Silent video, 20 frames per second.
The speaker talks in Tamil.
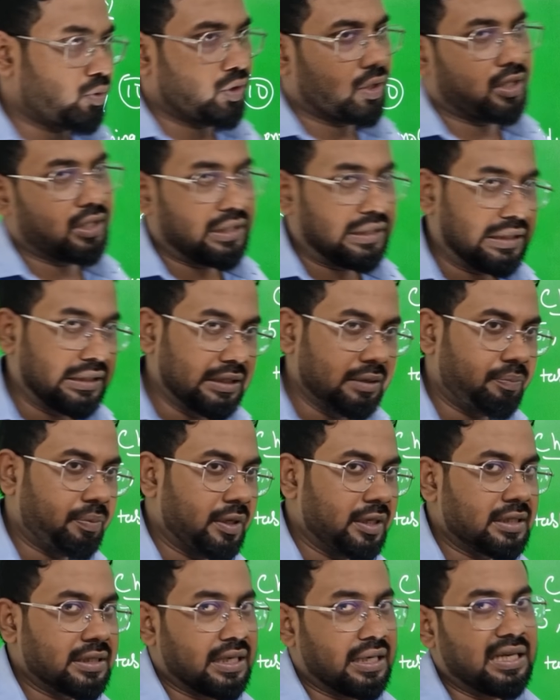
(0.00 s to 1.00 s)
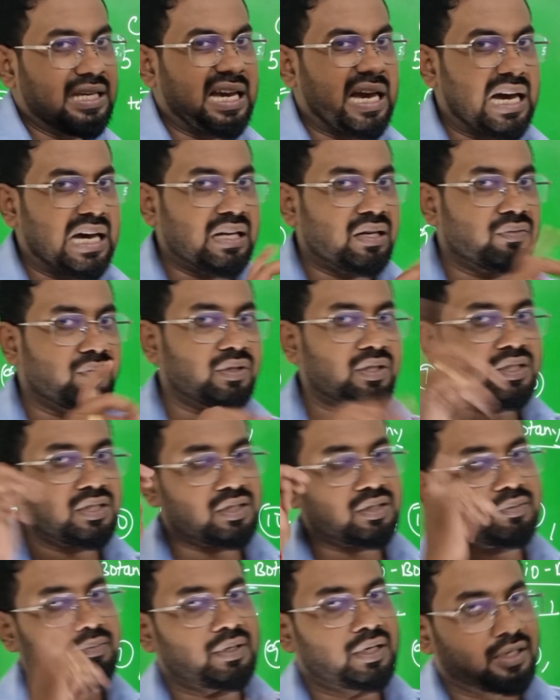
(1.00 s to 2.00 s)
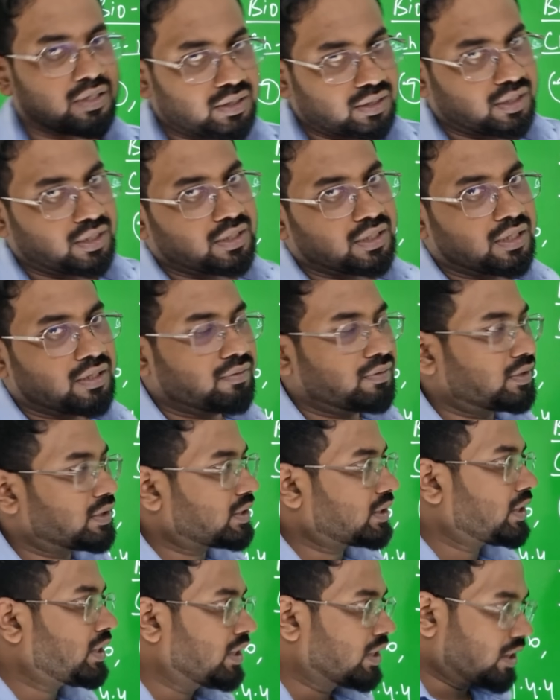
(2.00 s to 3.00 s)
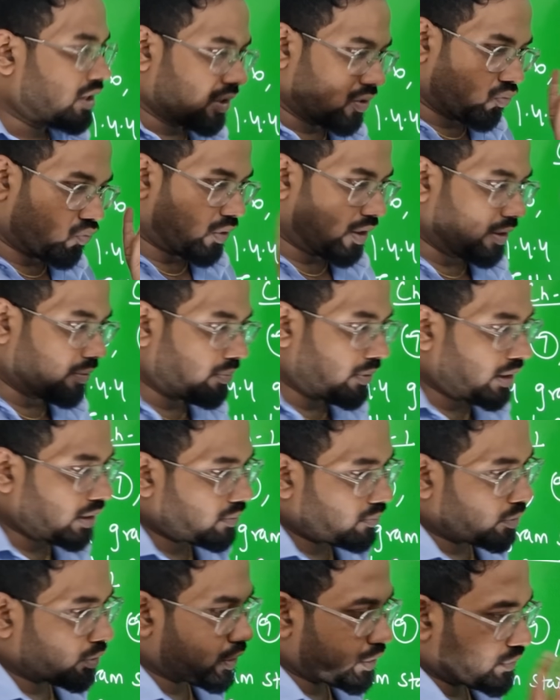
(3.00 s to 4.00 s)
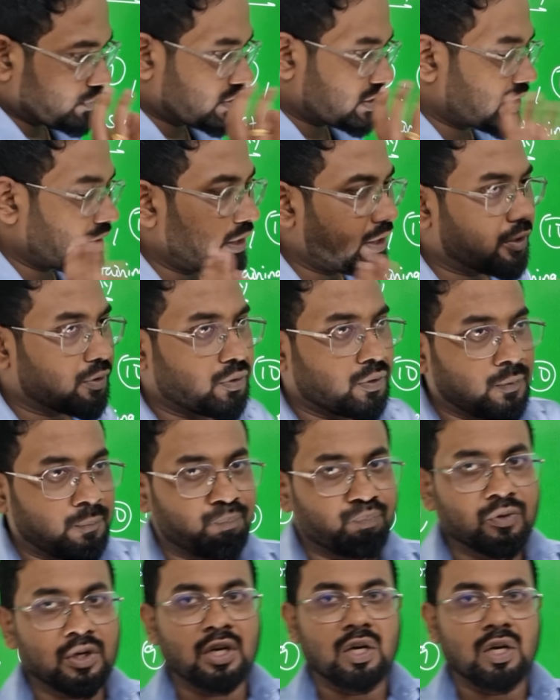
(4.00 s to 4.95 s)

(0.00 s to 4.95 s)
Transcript: அது போடுறேன் இது படித்தாலே அறுபத்தஞ்சுக்கு மேலே எடுக்கலாம் எழுபதுக்கு ஒன் மார்க் மட்டும் ட்விஸ்ட் அடிக்கும்